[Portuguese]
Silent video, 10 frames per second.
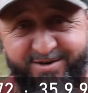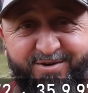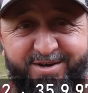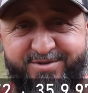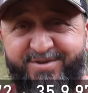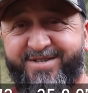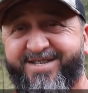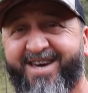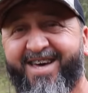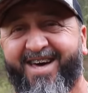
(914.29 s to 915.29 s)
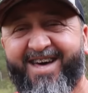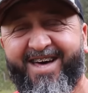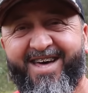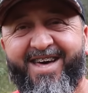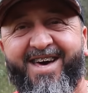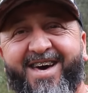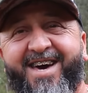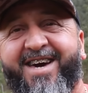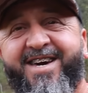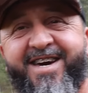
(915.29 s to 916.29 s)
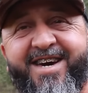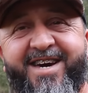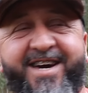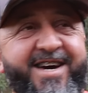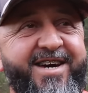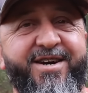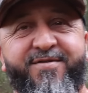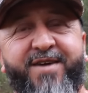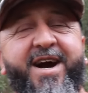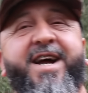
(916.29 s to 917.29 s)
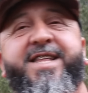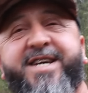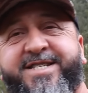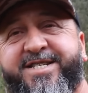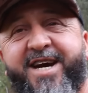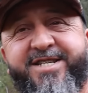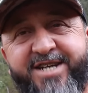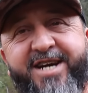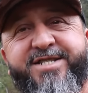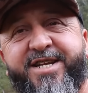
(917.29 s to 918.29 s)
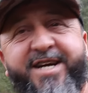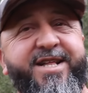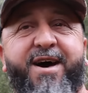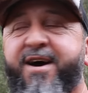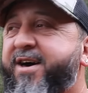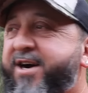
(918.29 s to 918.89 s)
É, o bonezinho dele. O Emerson é uma, uma, uma figura também. Vem agradecer a gente, né? Que tá.